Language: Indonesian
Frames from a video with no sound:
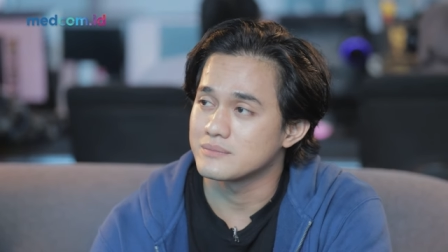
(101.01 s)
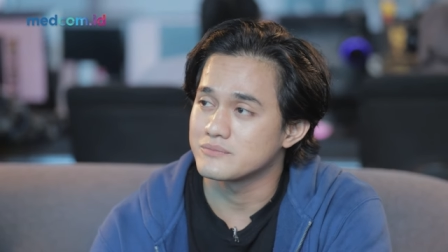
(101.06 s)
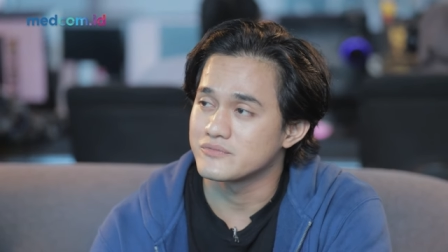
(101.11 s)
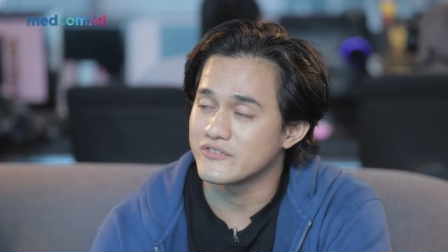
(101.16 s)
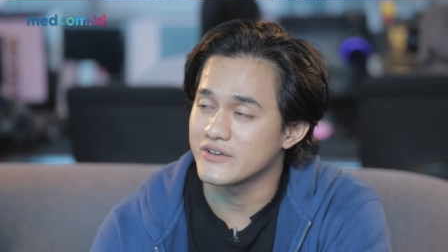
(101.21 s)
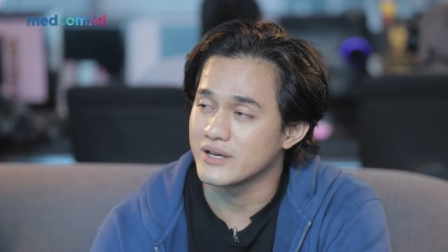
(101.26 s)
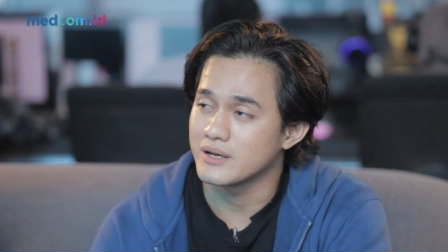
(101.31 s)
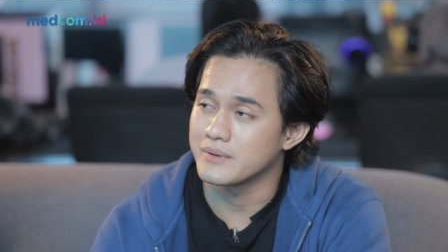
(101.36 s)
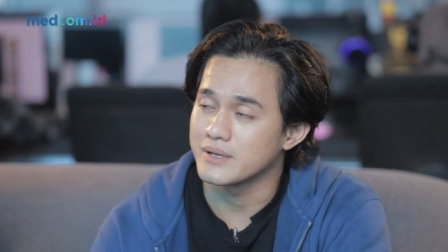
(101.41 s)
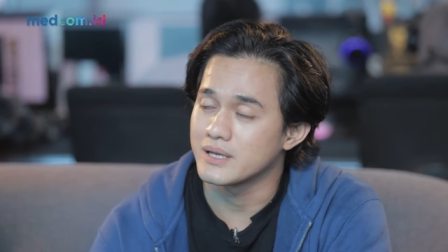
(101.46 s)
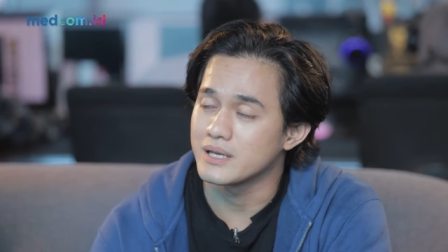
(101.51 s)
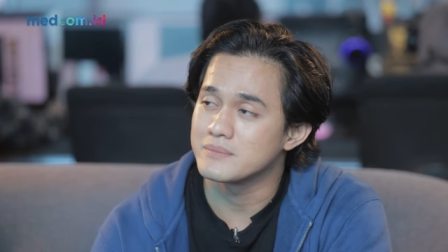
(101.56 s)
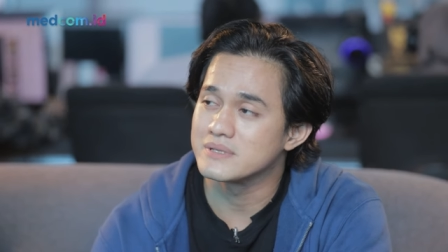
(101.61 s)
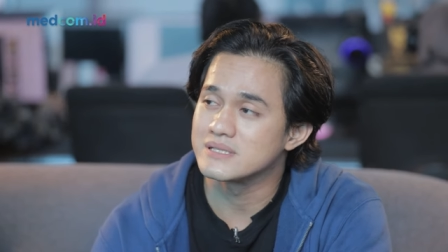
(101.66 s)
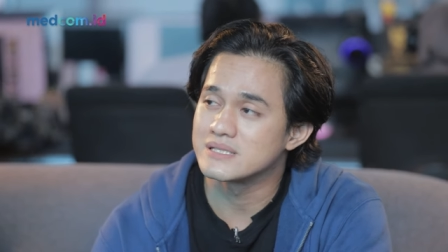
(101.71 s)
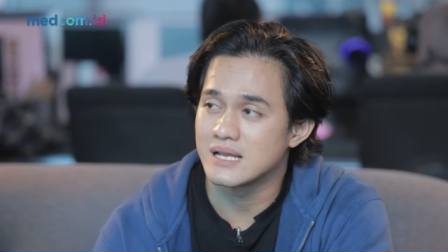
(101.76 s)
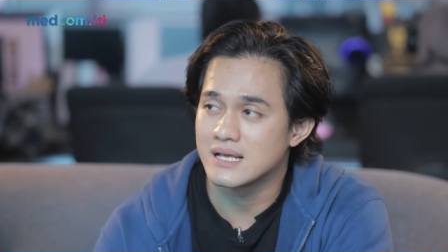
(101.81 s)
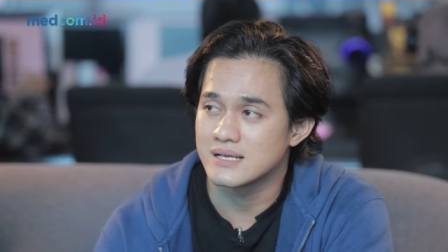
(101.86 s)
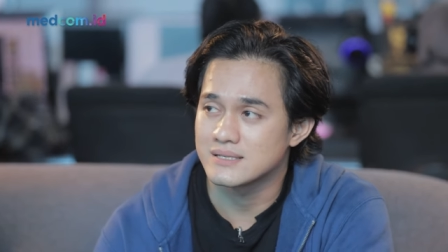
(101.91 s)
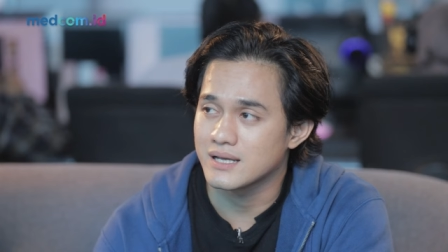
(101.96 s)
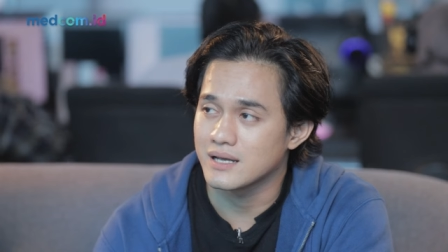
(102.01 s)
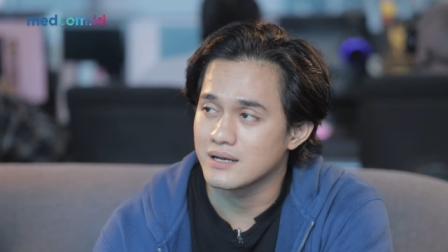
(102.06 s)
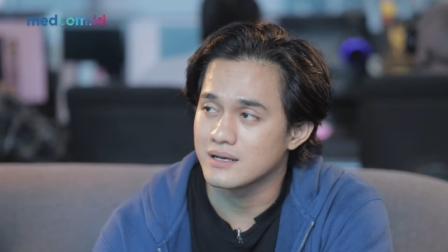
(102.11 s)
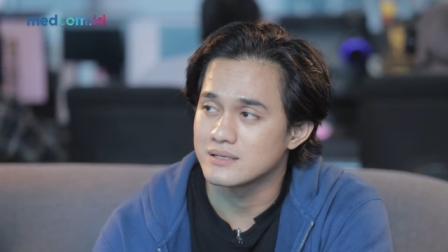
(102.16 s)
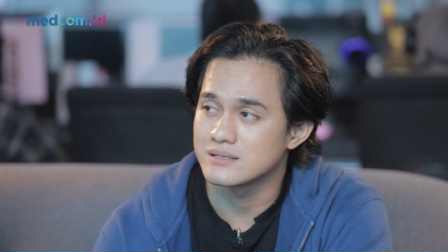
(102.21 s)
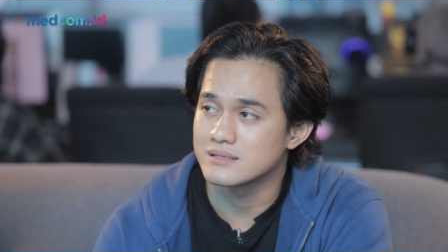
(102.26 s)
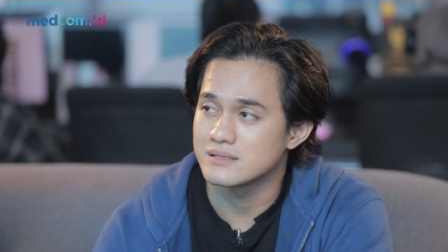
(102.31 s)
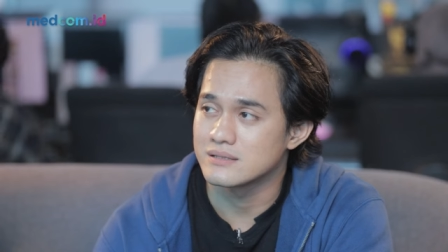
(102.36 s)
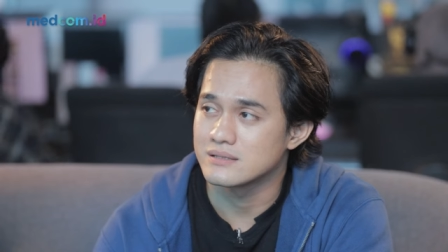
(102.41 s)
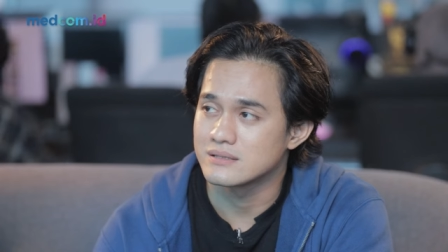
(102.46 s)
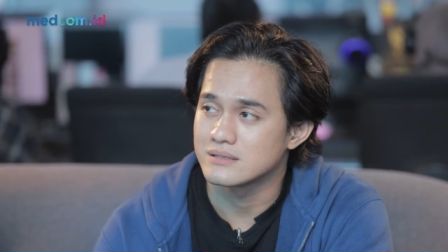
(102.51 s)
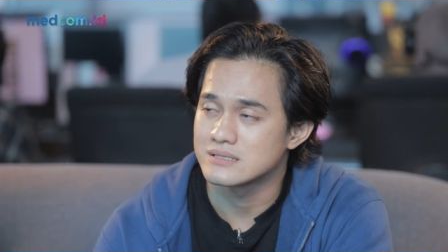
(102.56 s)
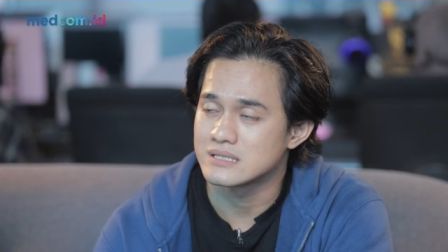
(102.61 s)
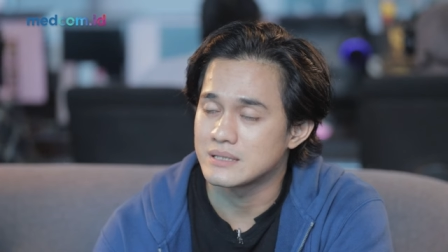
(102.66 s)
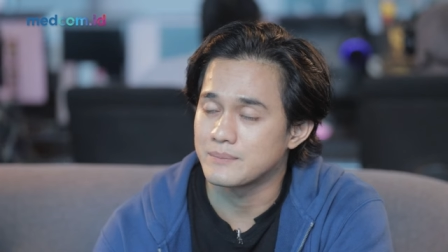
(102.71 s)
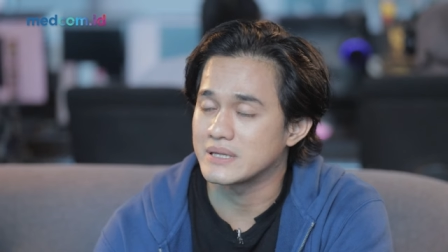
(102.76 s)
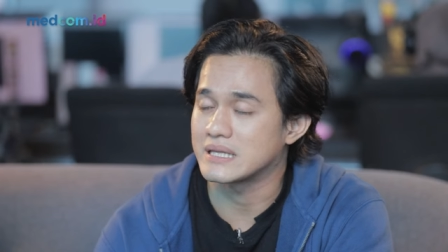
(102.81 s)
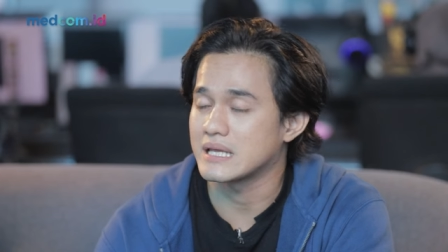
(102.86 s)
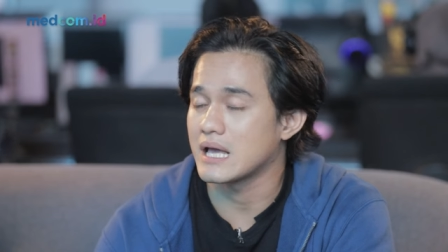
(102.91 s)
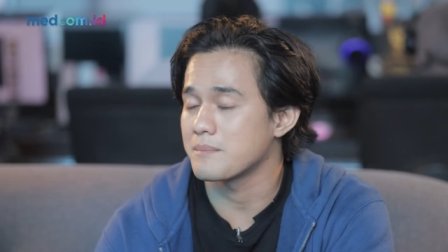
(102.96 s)
film ini menjelaskan
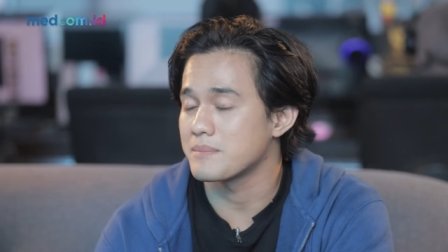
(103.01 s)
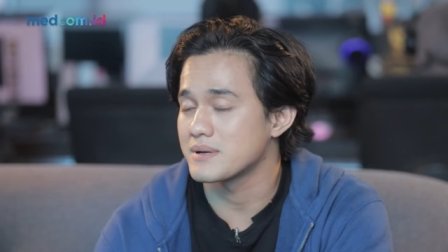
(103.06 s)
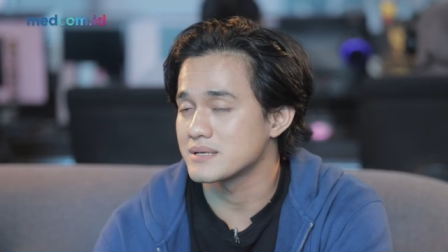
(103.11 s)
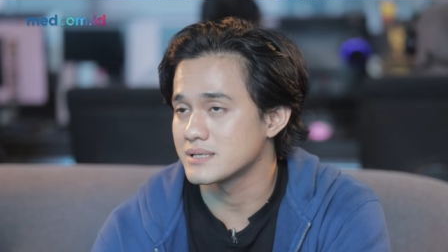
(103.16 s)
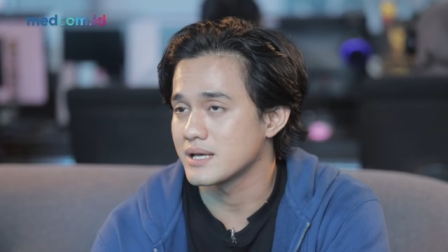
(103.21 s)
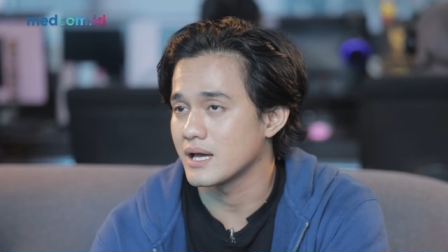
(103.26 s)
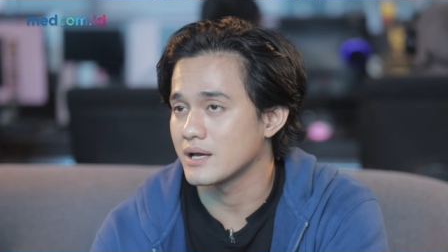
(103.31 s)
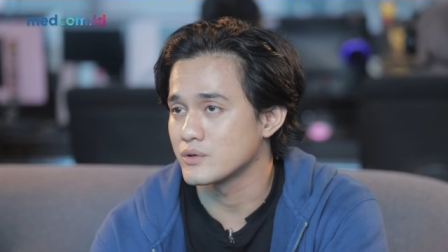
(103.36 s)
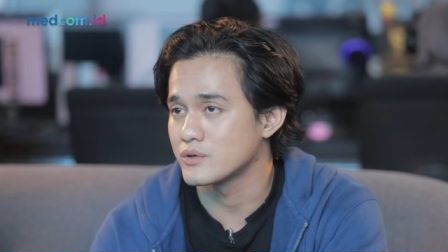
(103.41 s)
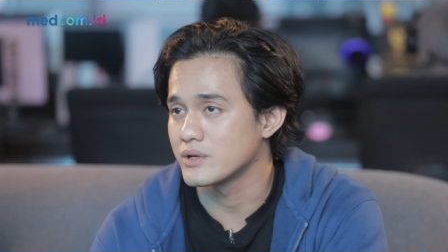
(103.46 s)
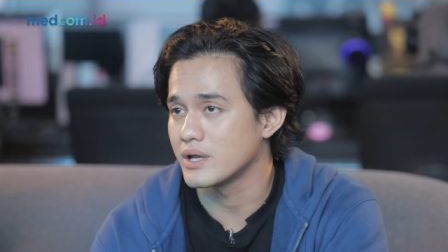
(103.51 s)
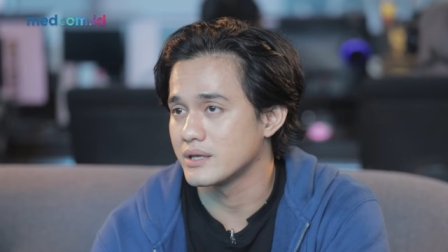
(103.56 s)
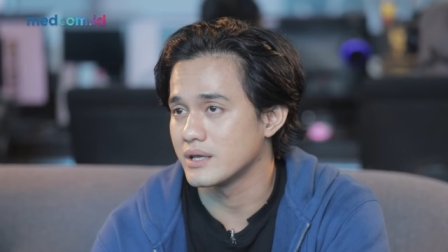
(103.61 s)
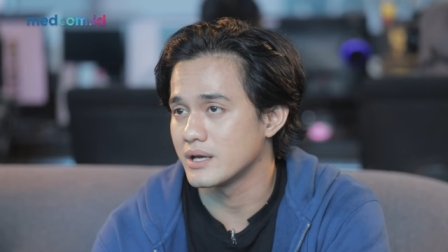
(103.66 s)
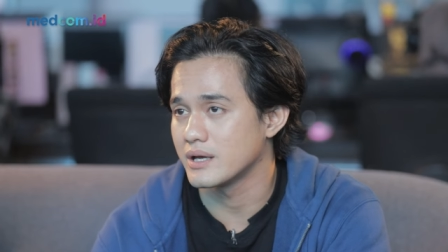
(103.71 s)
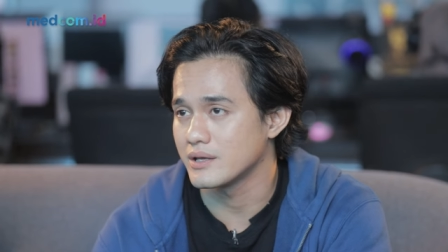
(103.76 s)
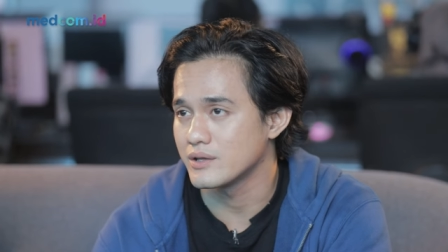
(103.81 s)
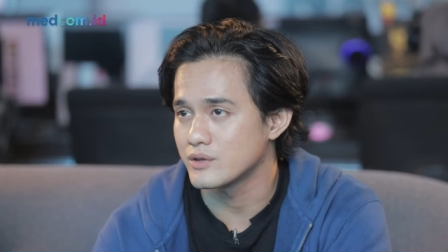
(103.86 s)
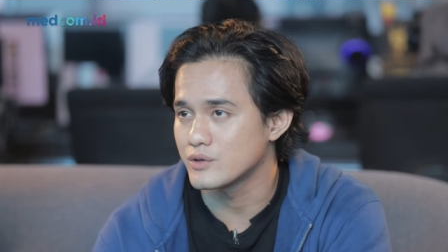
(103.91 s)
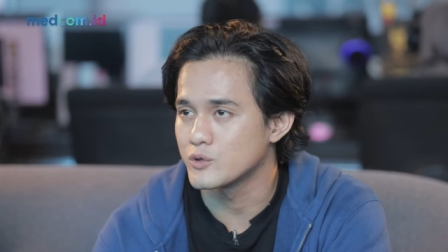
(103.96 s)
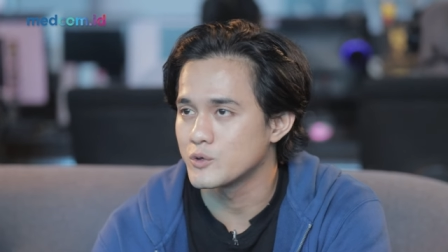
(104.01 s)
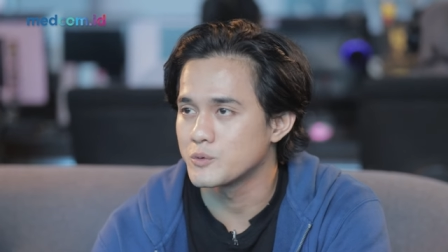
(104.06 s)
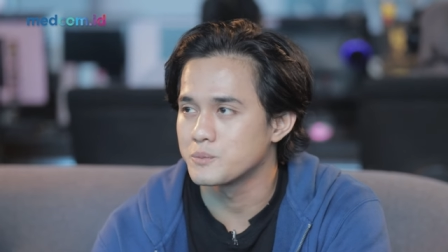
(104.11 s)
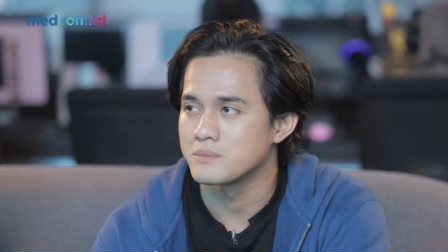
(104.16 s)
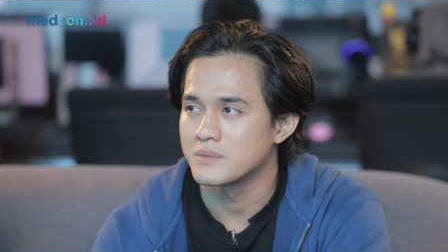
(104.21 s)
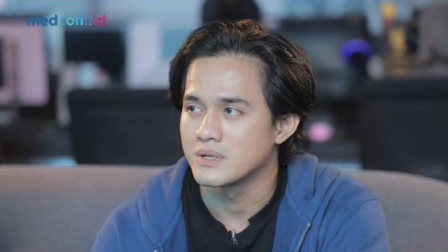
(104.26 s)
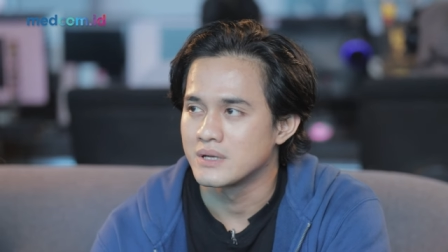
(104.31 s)
seperti apa sih hantu Danyang itu.